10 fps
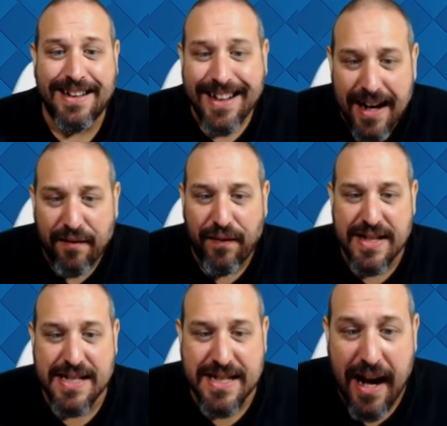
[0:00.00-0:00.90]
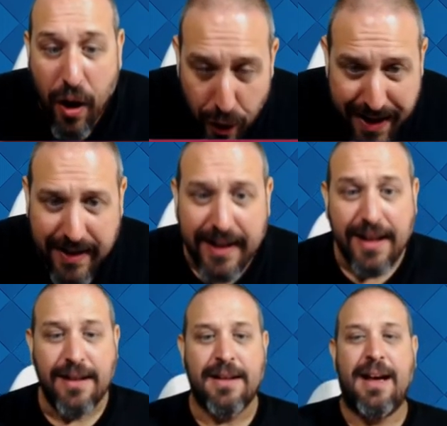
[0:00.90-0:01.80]
tira las flechas ahora
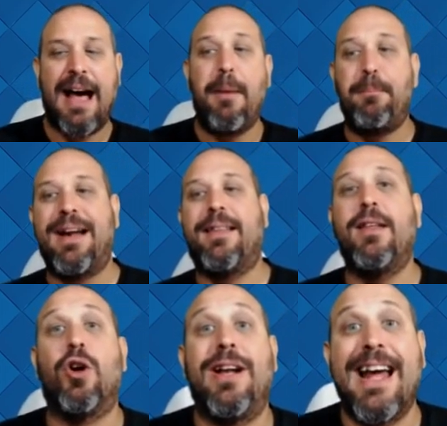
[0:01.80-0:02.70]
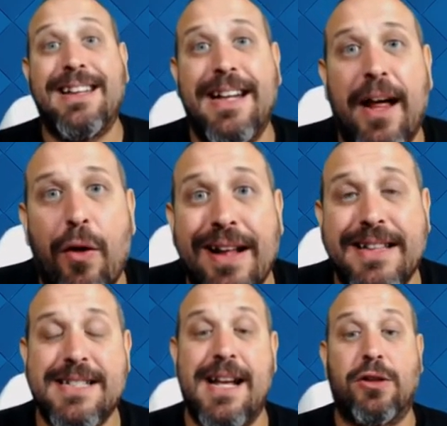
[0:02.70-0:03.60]
y ha perdido, le ha tirado
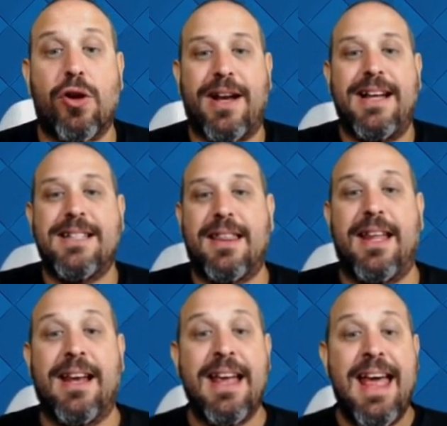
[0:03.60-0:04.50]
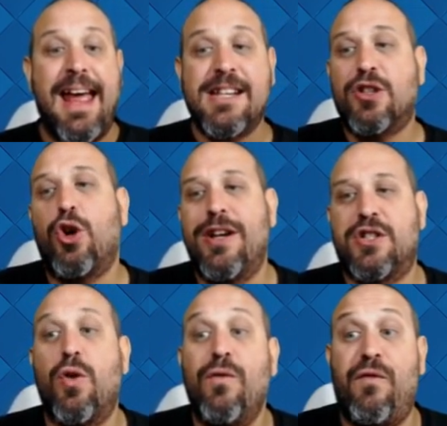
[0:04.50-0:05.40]
antes la torre. Es decir, esto
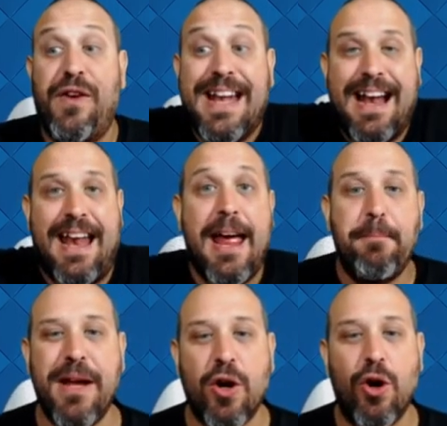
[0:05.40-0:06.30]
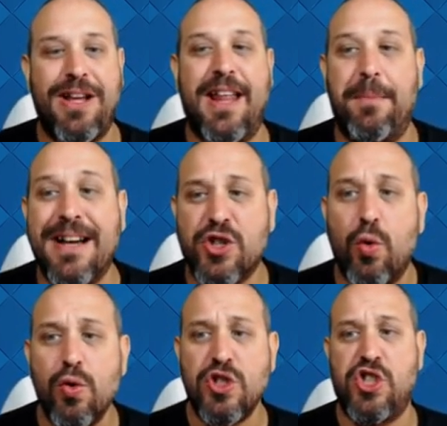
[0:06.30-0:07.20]
es un final épico y además
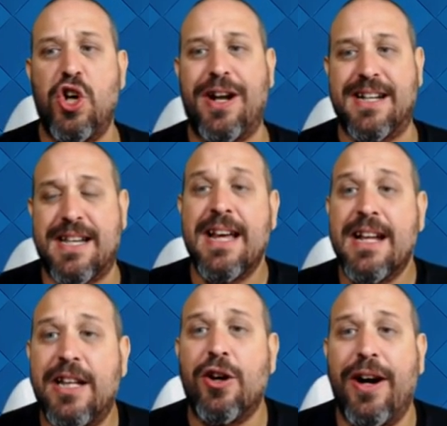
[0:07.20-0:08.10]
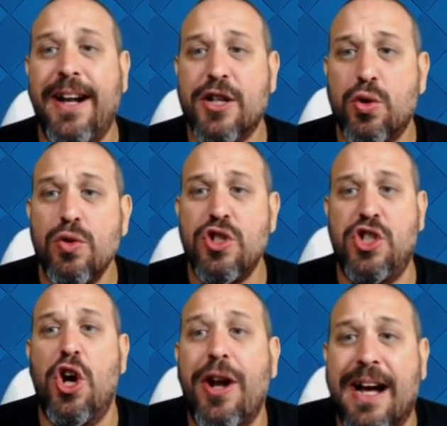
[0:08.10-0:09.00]
un Jonas. Tío, eres un
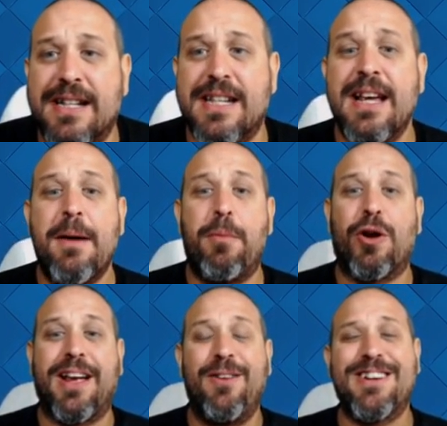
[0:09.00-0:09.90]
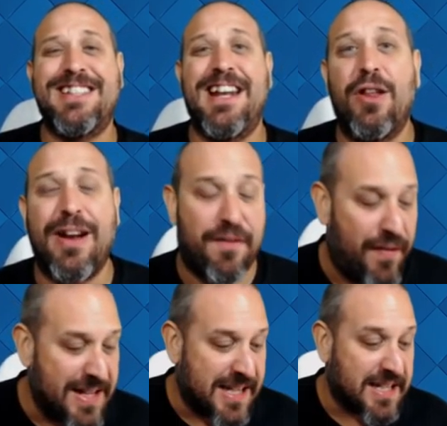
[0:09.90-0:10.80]
Jonas. ¿Por qué no has tirado las
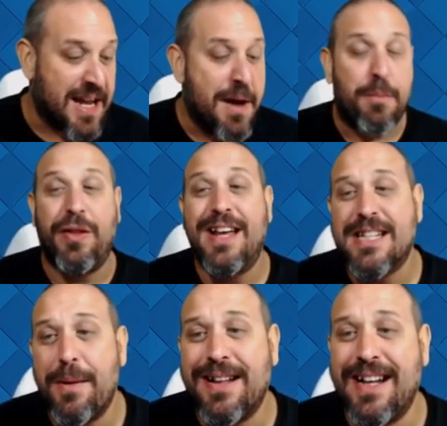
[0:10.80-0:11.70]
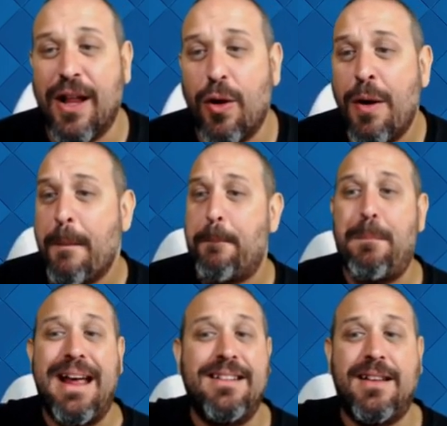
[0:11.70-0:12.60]
flechas? Podías haber tirado
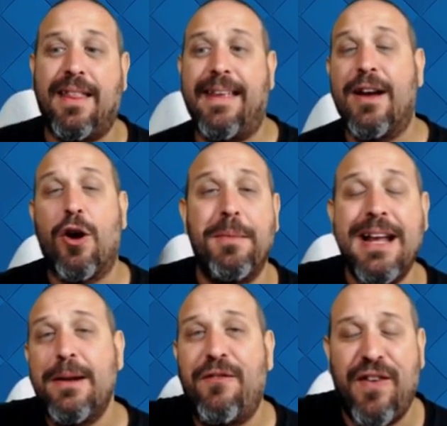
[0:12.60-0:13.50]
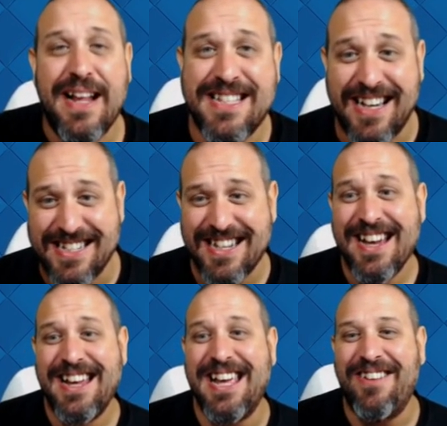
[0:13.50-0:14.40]
25.000 flechas
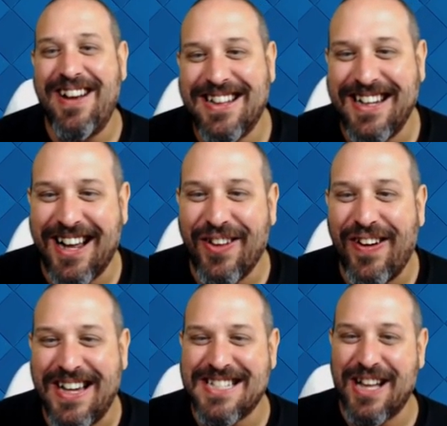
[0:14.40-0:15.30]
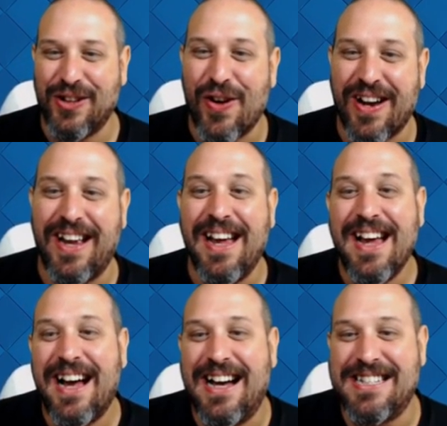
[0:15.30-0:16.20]
y haber tirado esa torre.
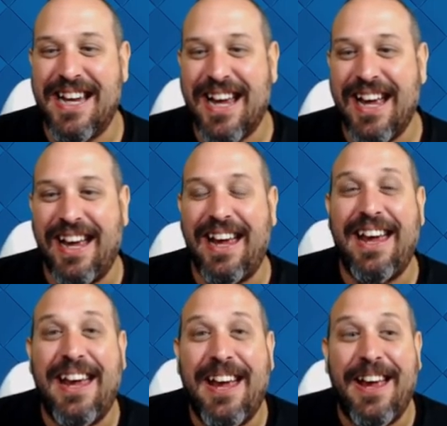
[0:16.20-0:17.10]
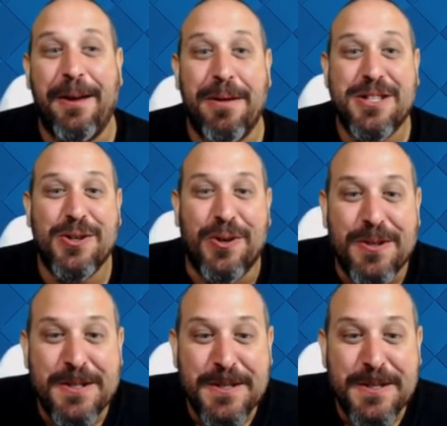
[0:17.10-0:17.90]
Así que, eh, macho...